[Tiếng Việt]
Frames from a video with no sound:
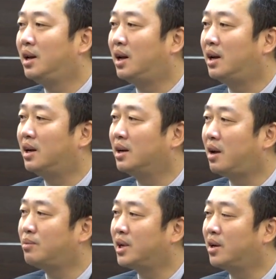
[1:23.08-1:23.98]
là là các
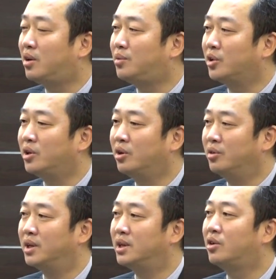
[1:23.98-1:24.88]
em sẽ có một
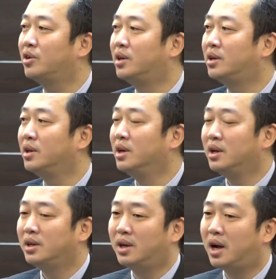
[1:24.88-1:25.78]
đầu tiên sẽ có hướng
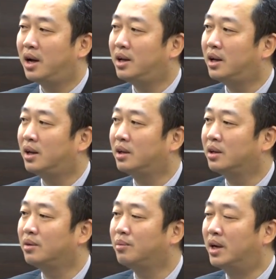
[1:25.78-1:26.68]
thứ hai
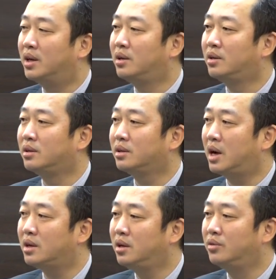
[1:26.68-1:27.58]
là bản thân
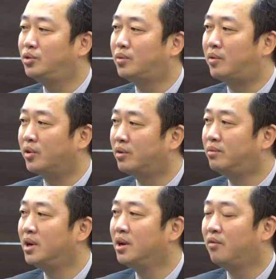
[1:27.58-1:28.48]
các trường trung học phổ thông
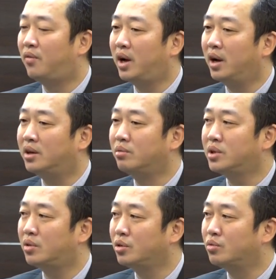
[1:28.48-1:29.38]
và hệ
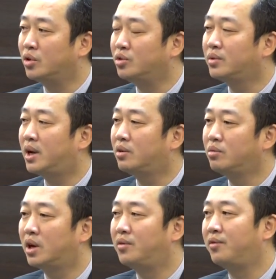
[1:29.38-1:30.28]
thống giáo dục của chúng ta
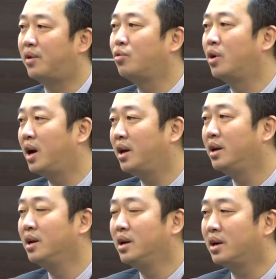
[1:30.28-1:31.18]
cũng cần phải vào cuộc ngay
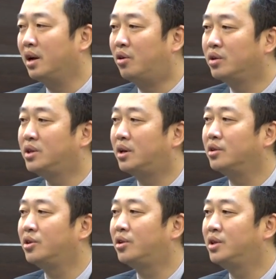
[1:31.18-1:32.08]
để hỗ
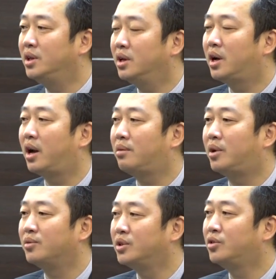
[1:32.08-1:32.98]
trợ cho chính các
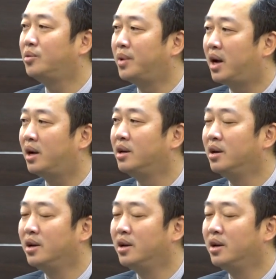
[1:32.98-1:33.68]
em học sinh khối 12.